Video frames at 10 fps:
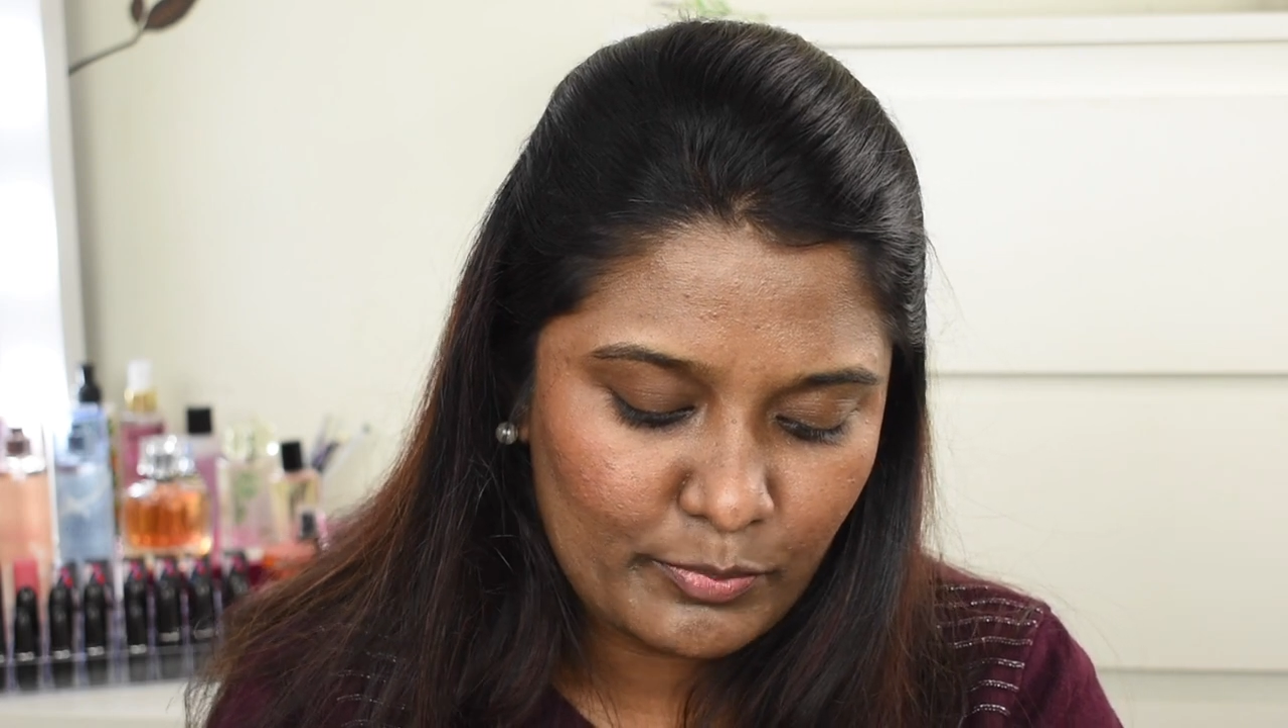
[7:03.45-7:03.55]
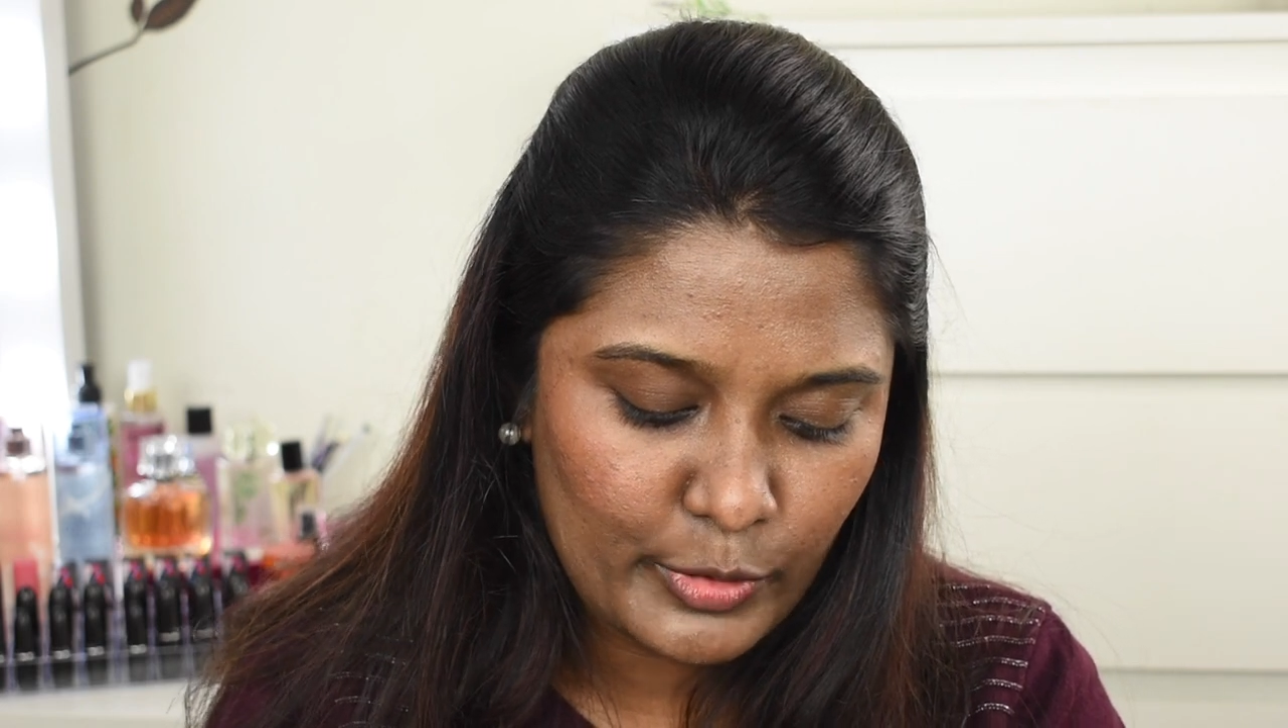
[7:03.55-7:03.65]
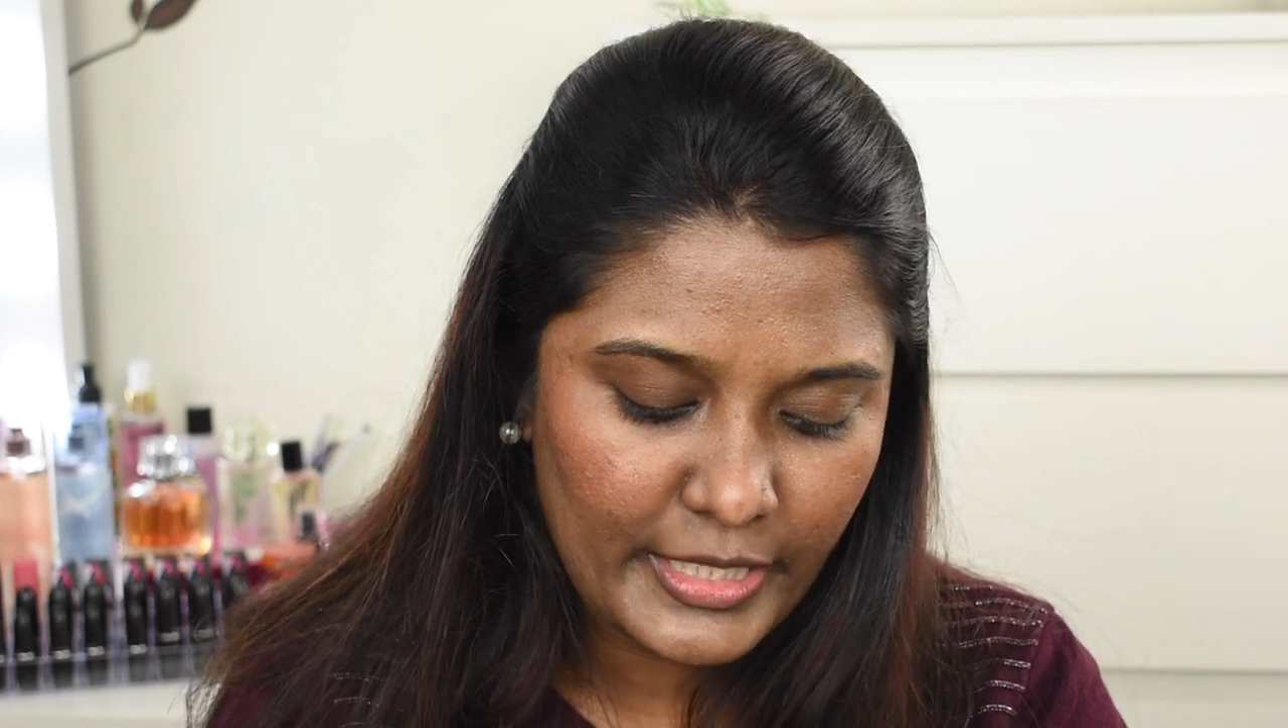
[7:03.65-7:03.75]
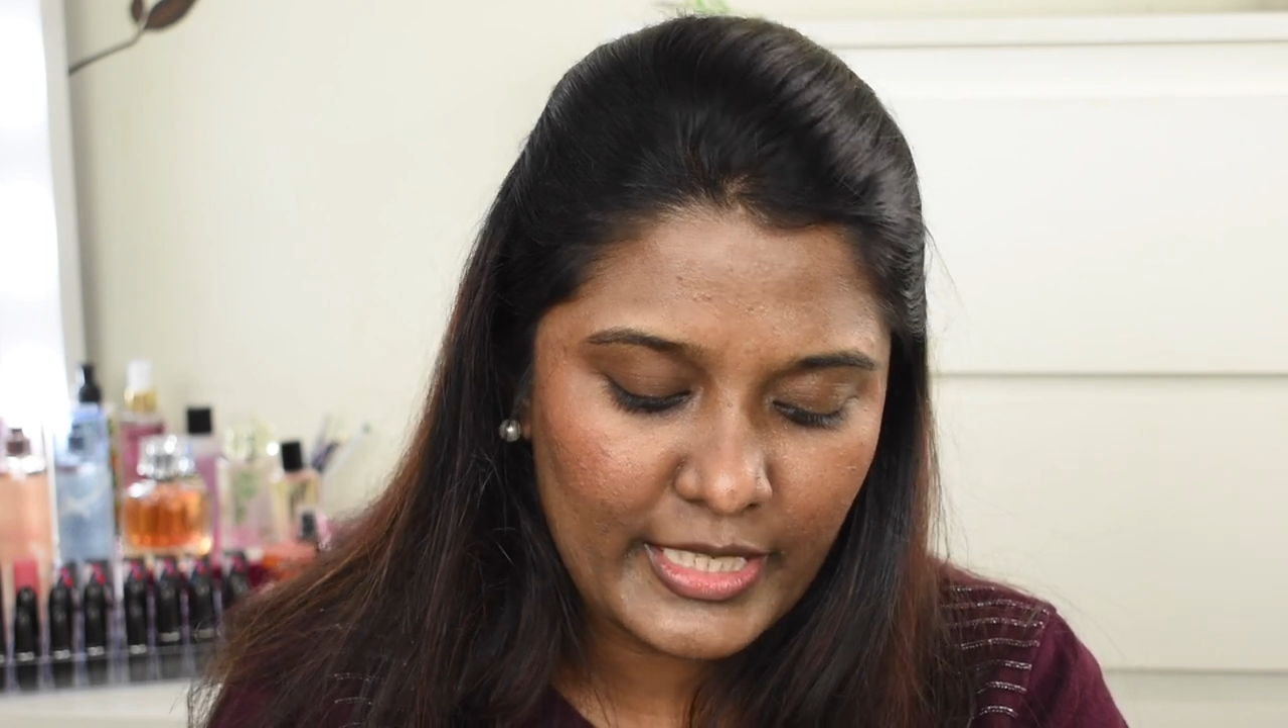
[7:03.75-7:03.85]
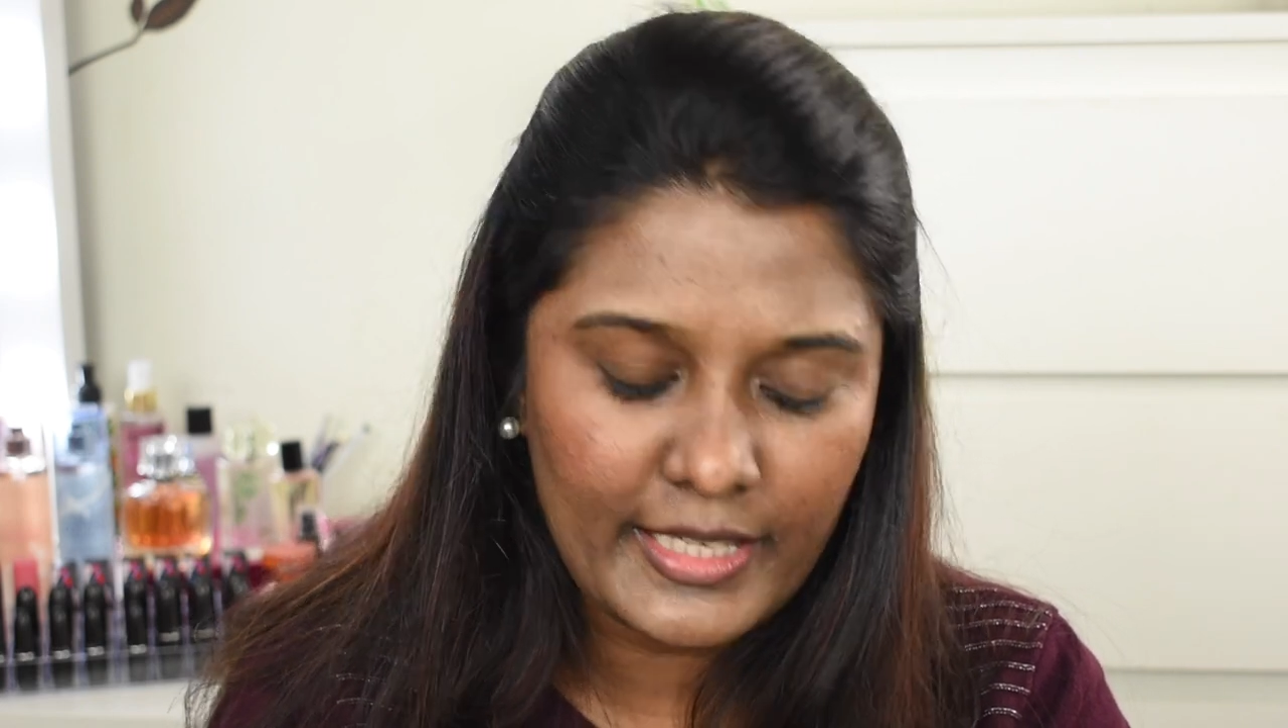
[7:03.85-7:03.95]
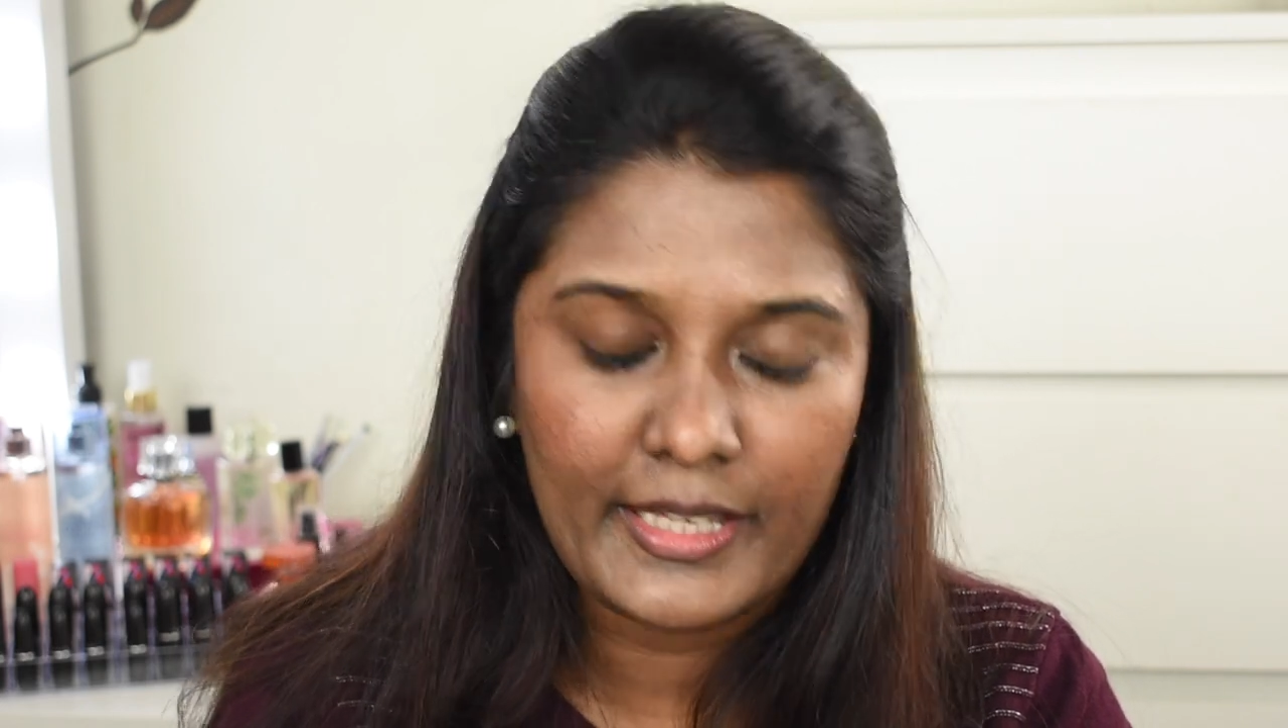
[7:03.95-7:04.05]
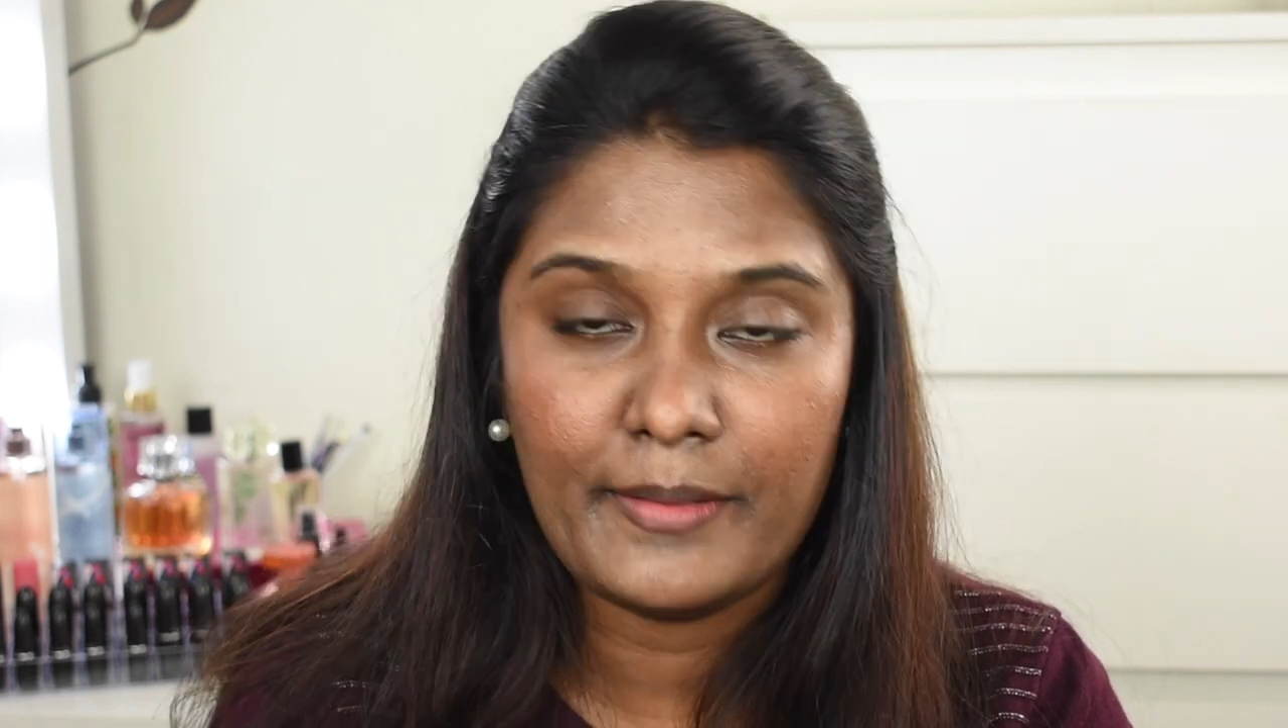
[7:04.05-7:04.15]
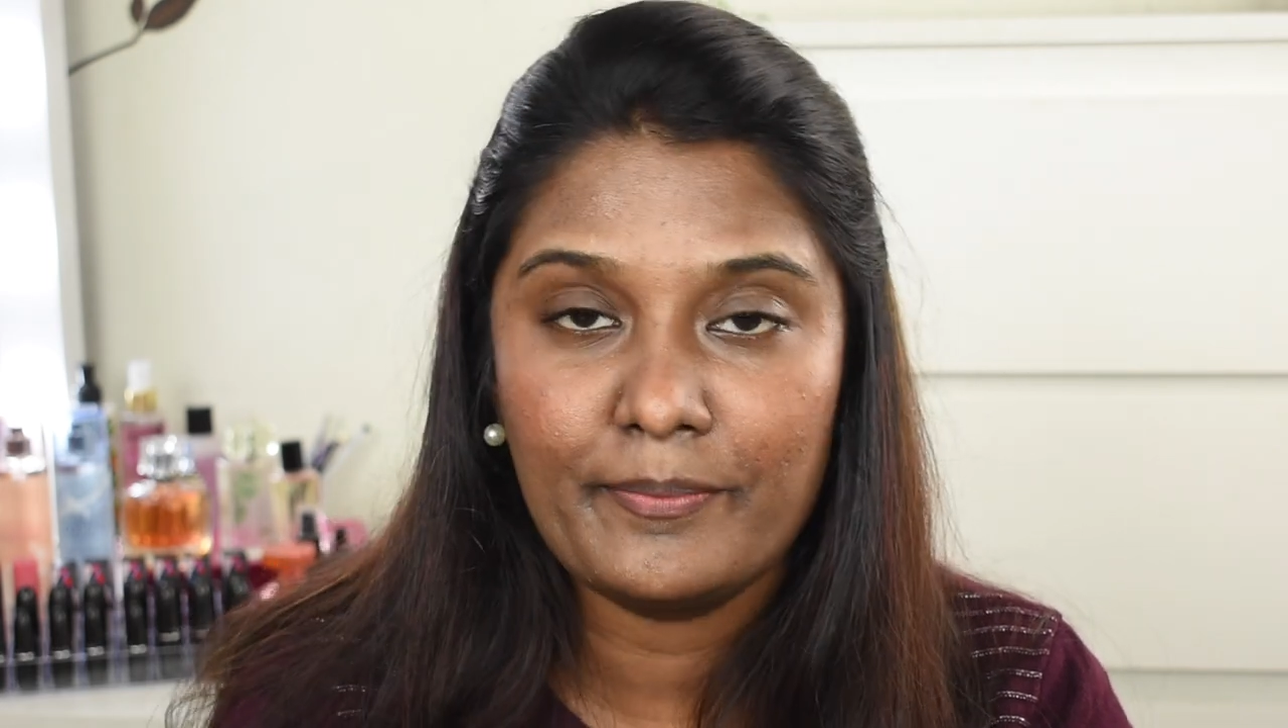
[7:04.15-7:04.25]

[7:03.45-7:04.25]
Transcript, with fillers: பிடிக்கல